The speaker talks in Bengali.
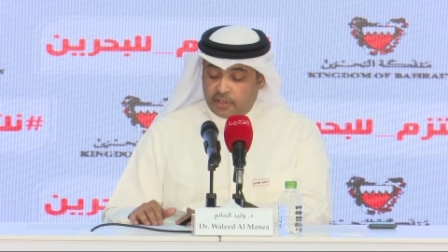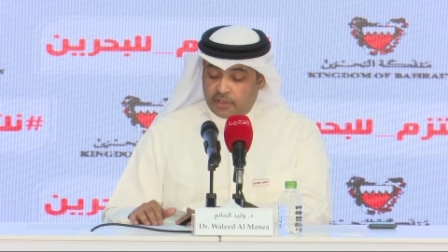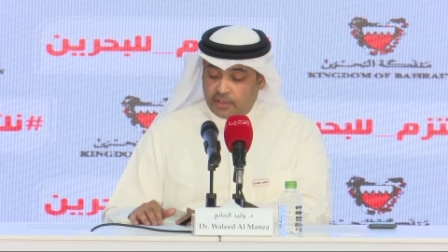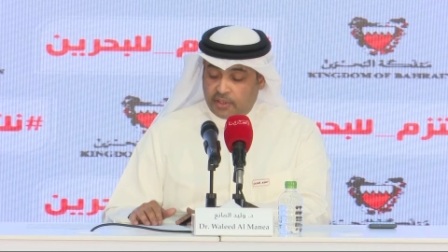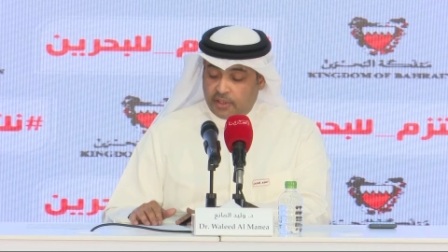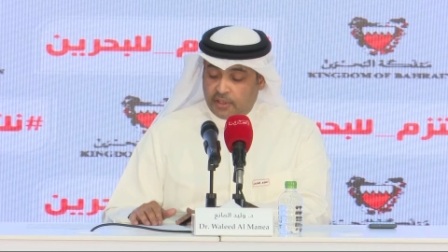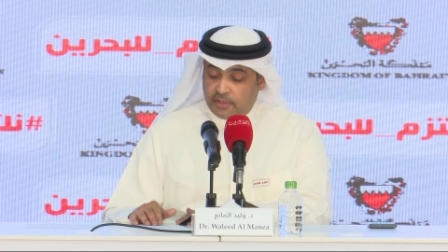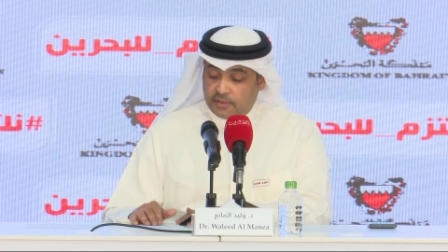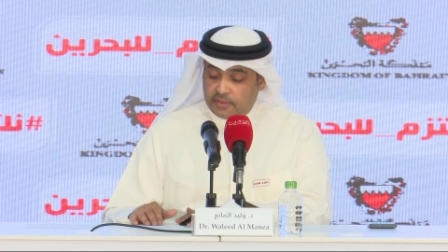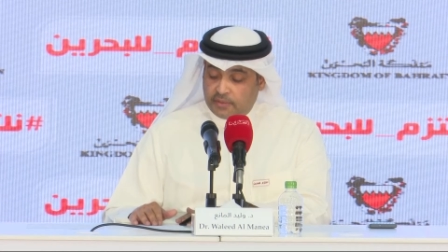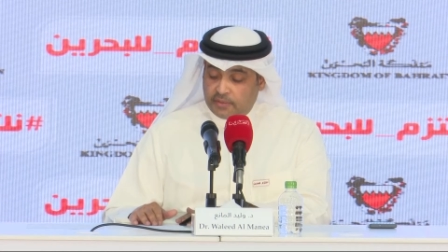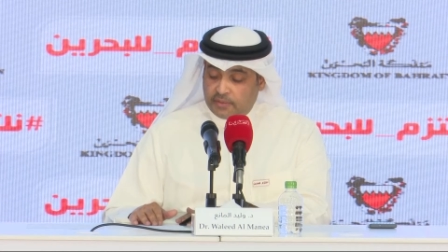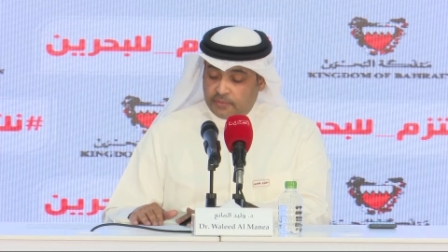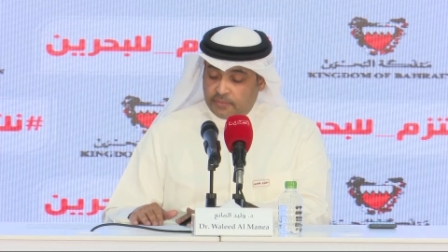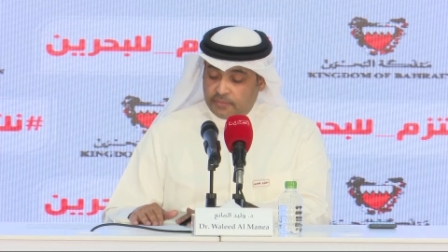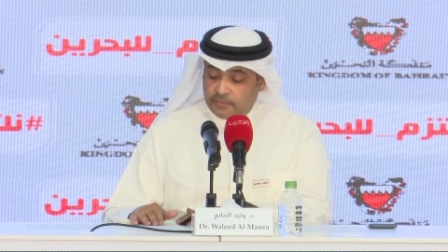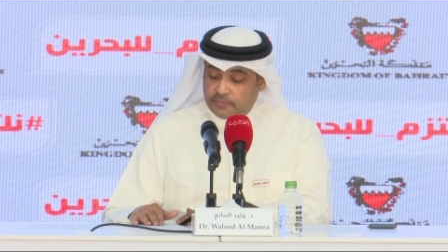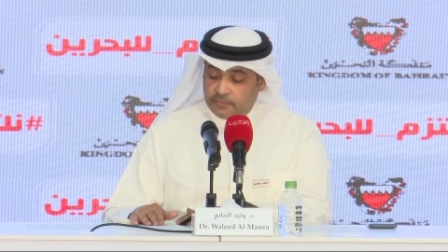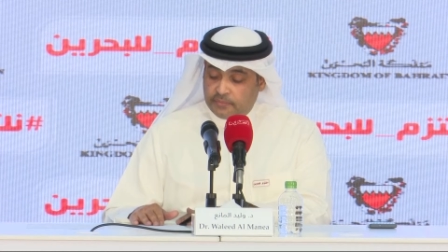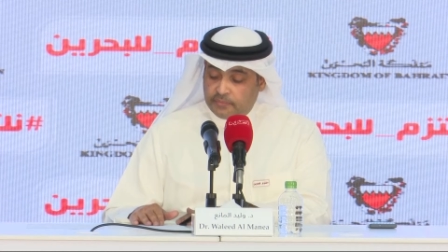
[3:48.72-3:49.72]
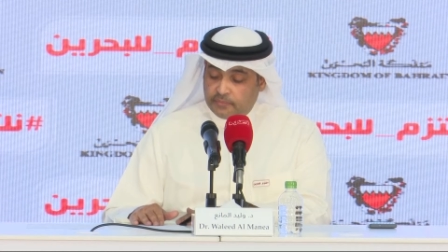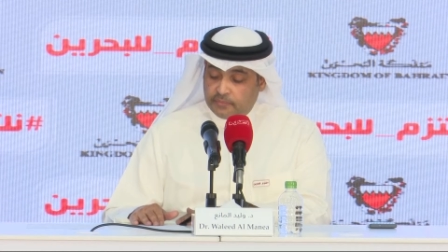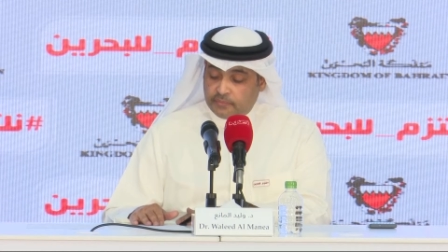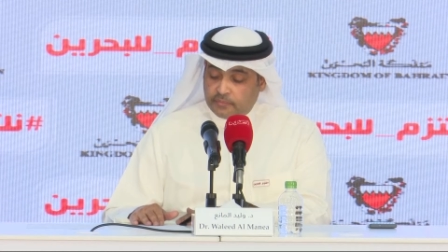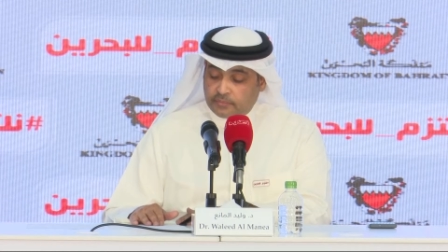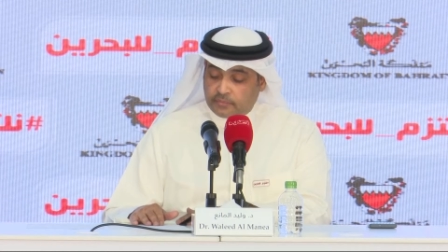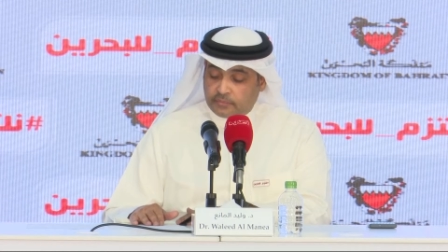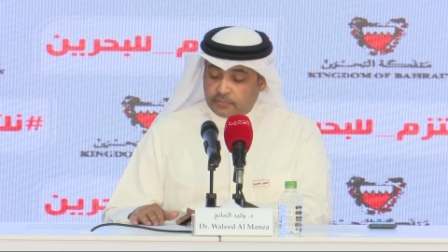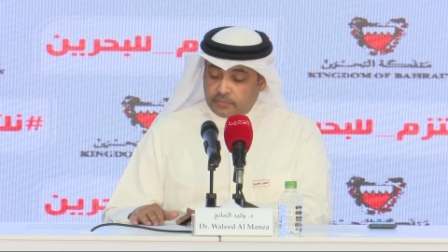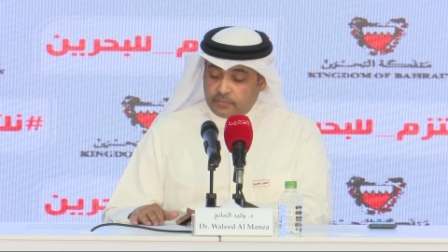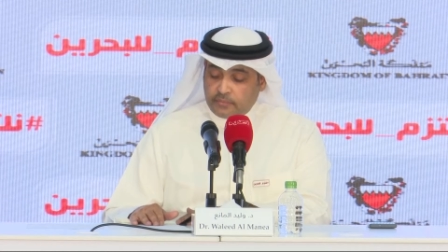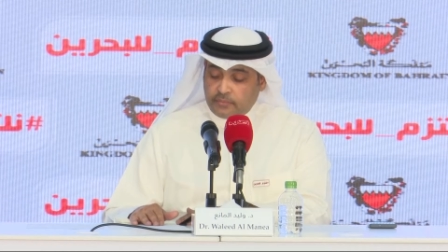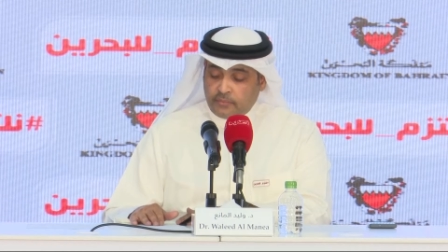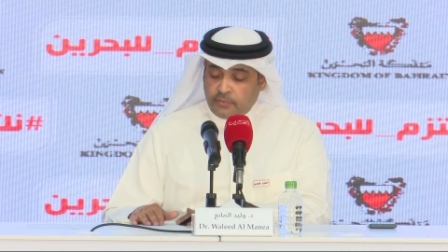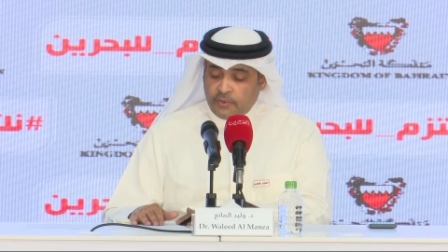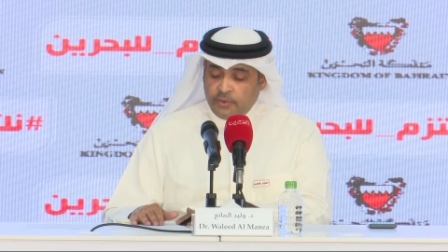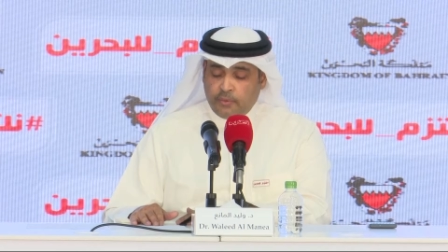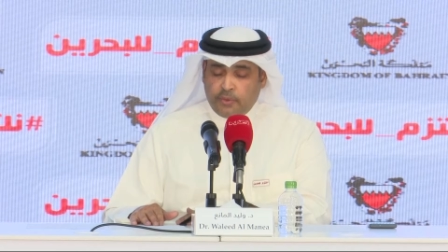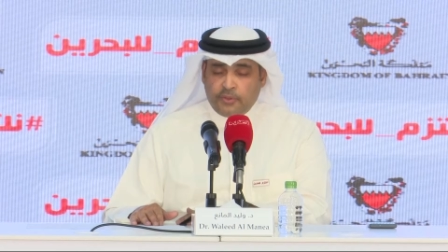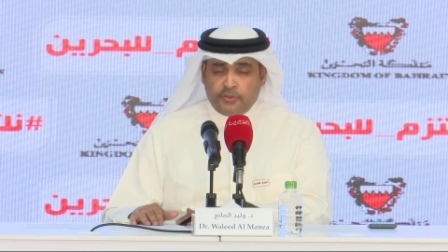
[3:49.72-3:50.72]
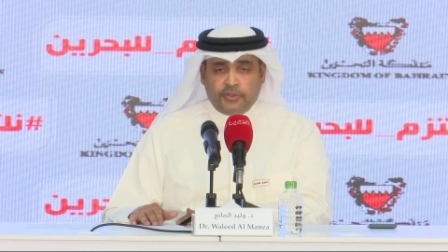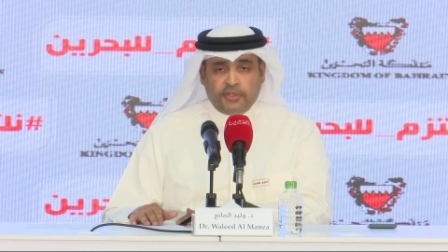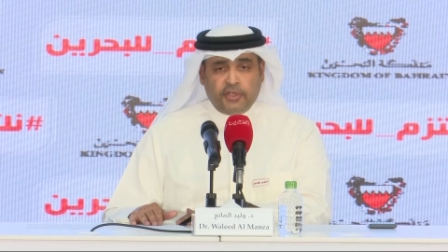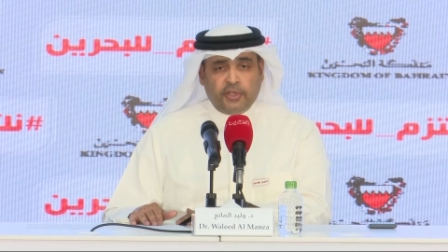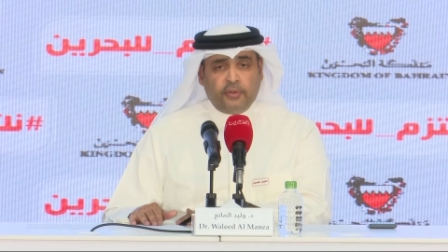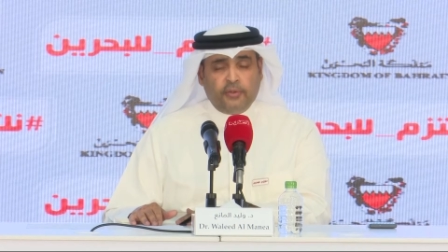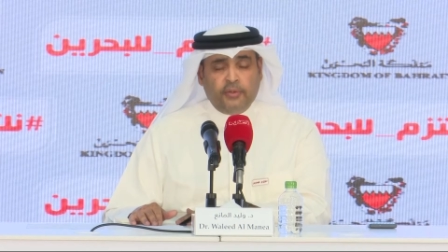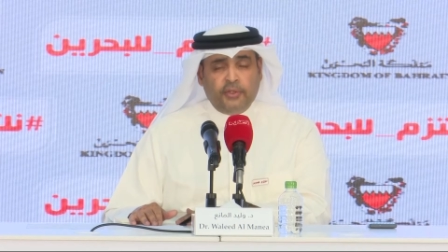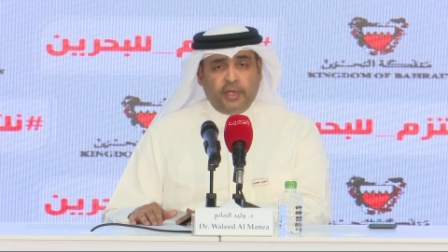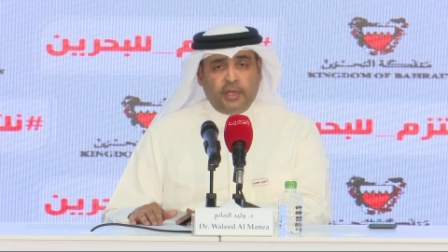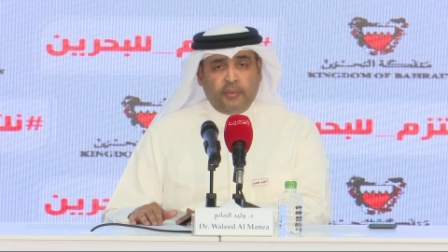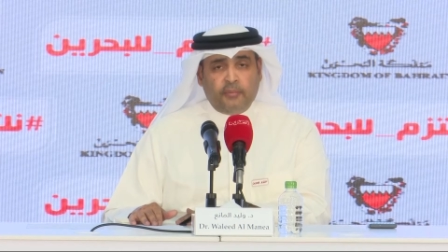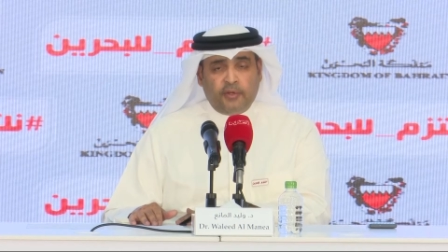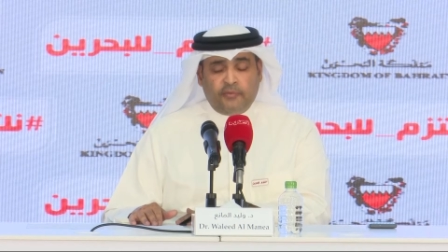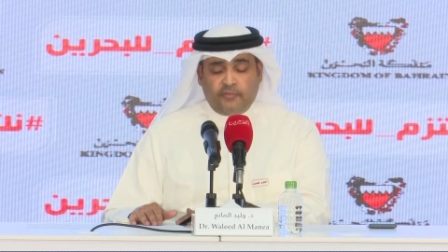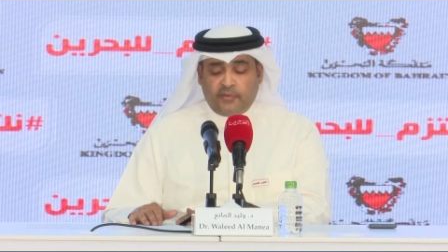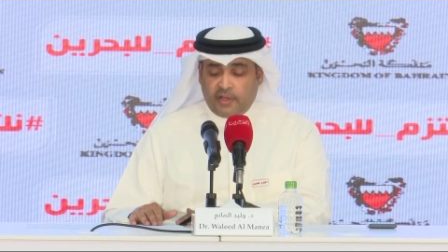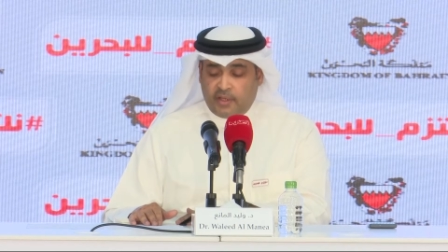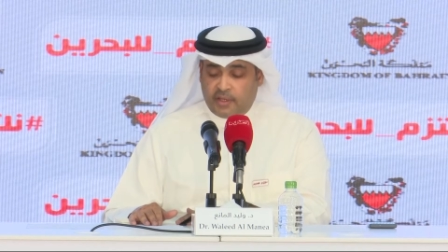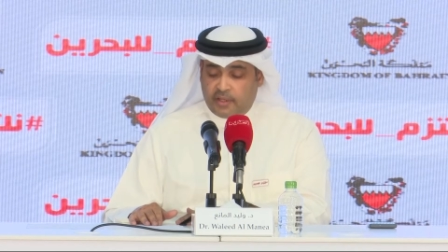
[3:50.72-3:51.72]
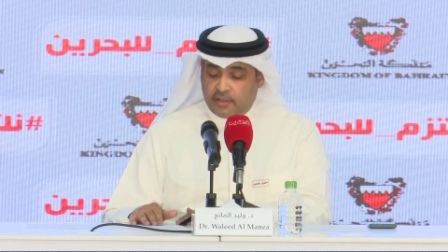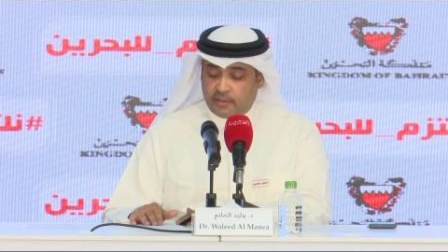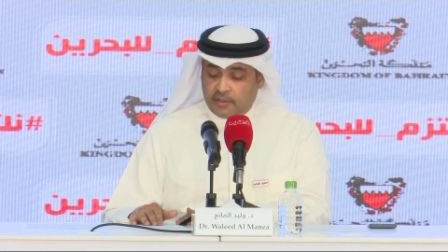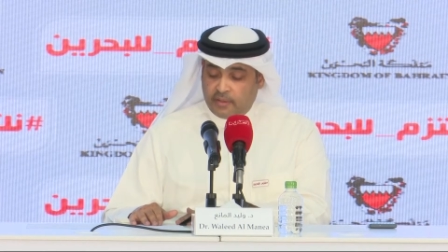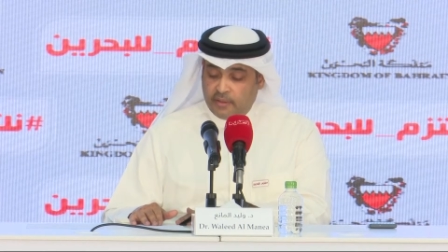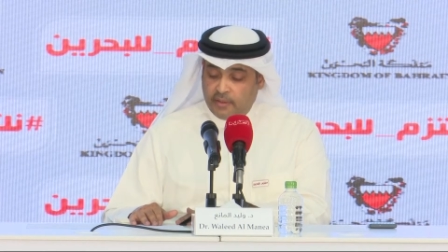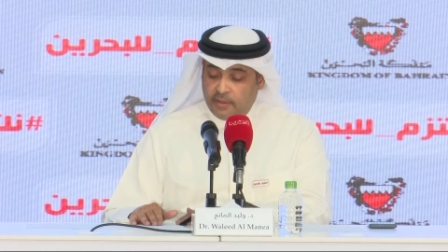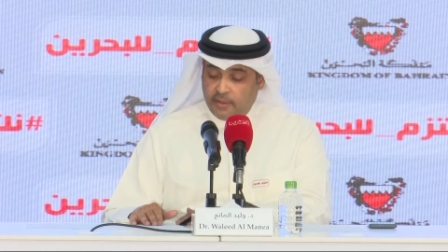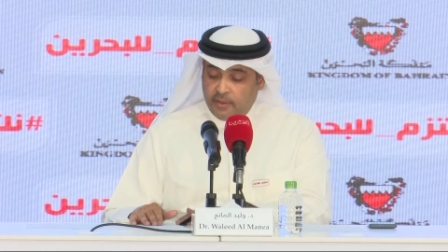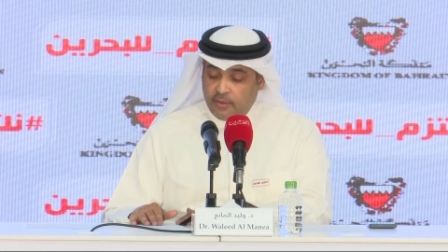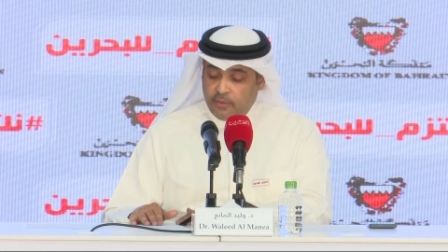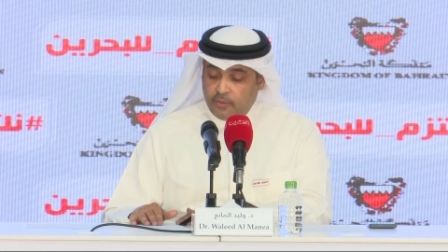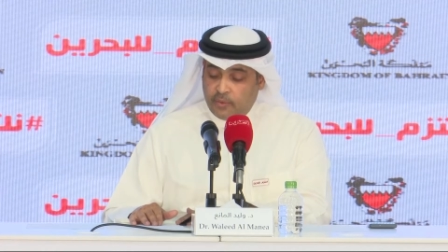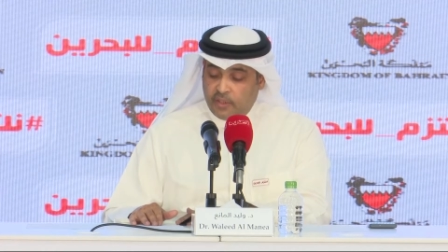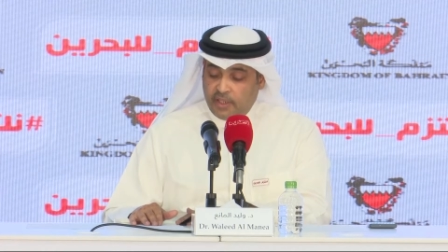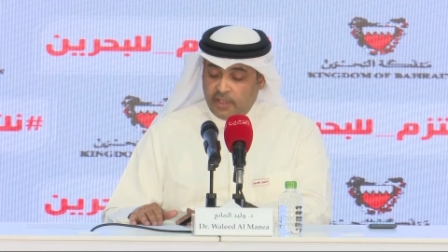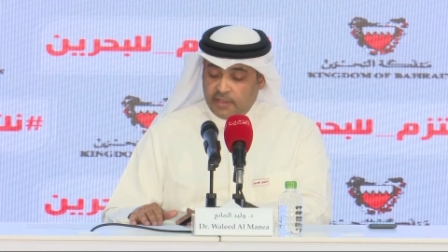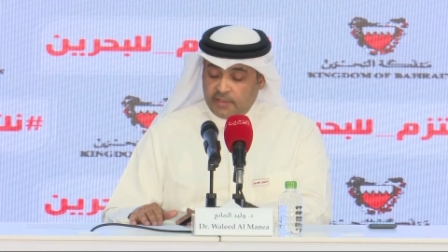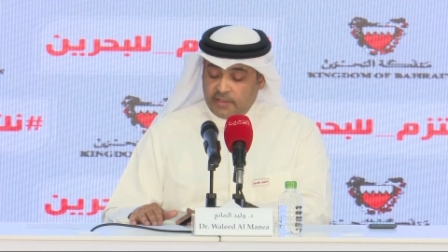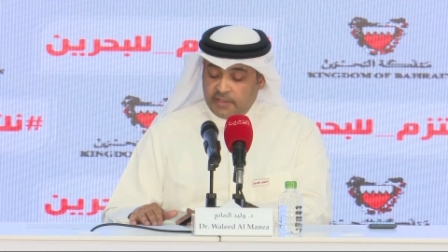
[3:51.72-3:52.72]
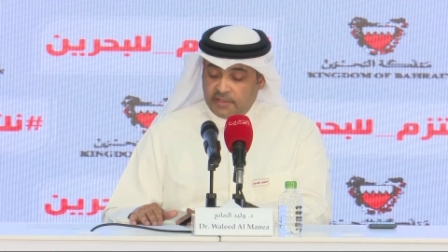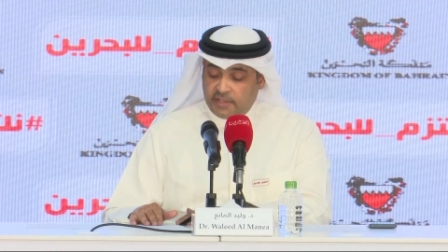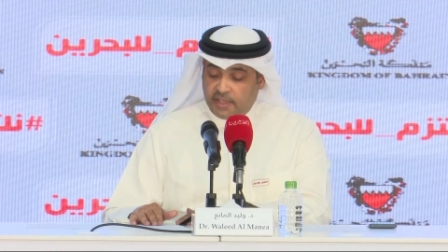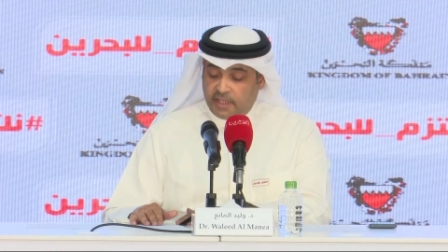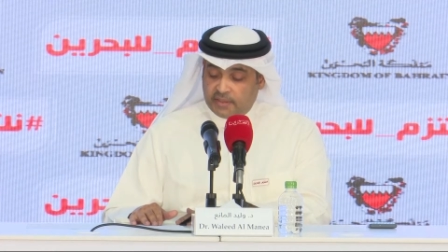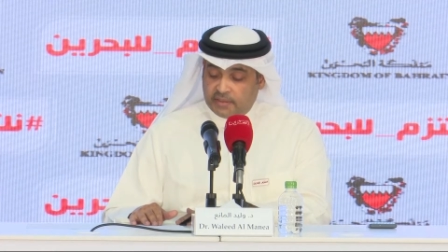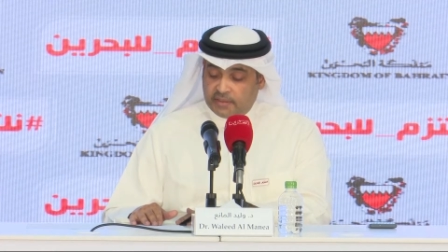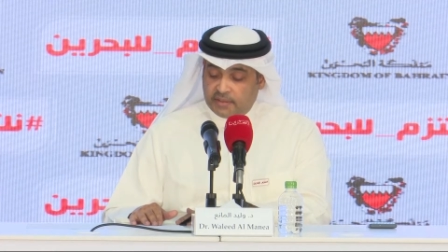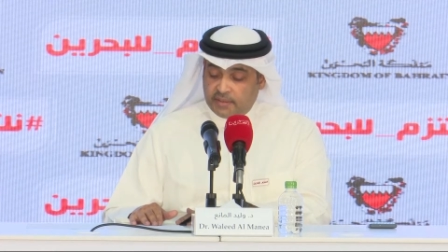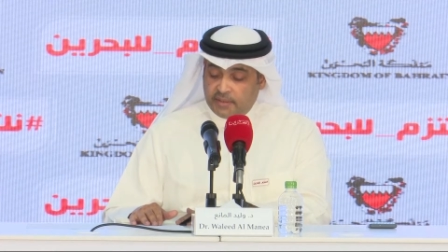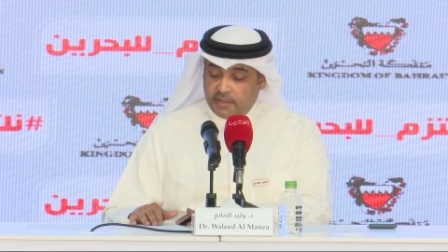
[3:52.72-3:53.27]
নিম্নমুখী হয়ে যাচ্ছে অর্থাৎ আগে যেভাবে উচ্চতার দিকে যাচ্ছিল